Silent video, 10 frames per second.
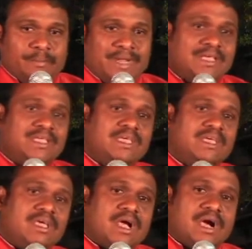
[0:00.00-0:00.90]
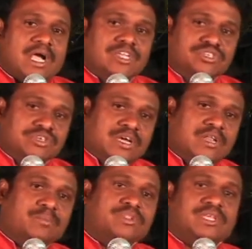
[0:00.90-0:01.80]
మనకి
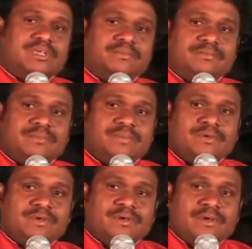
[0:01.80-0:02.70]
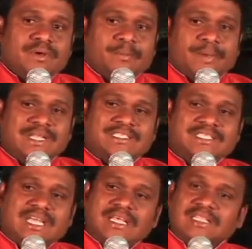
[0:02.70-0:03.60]
ఆయుష్కాలం ఉంది మన
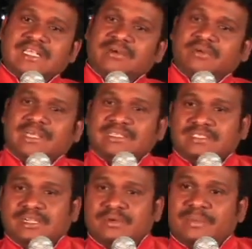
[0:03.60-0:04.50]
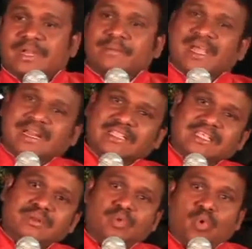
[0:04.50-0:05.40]
జనదినం రాస్తాడు మన మరణ
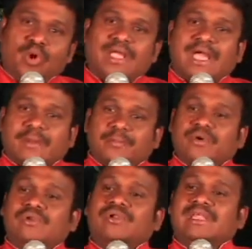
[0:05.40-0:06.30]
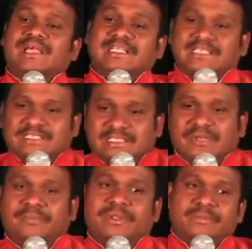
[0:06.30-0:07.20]
దినము కూడా గర్భంలోనే
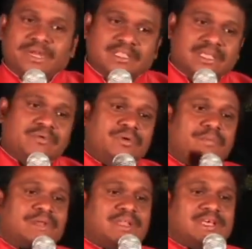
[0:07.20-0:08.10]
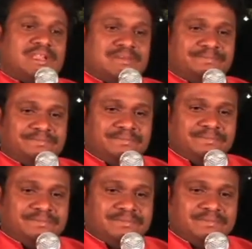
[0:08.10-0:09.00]
రాసేస్తాడు ప్రియమైన దేవుని పిల్లలారా
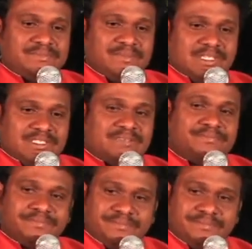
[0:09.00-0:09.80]
నిజం